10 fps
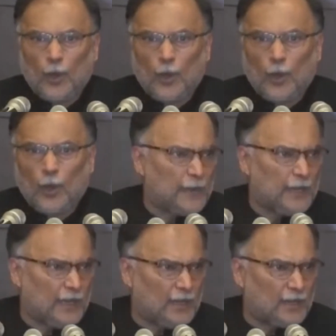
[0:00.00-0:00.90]
लॉज
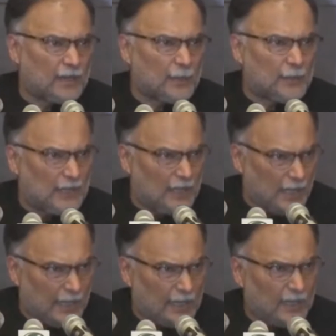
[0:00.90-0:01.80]
में तब्दीली
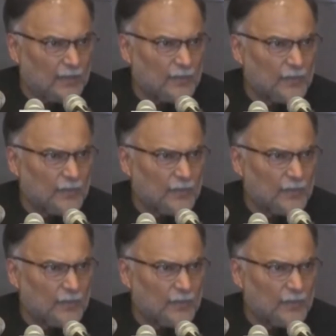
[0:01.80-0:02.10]
लाएगी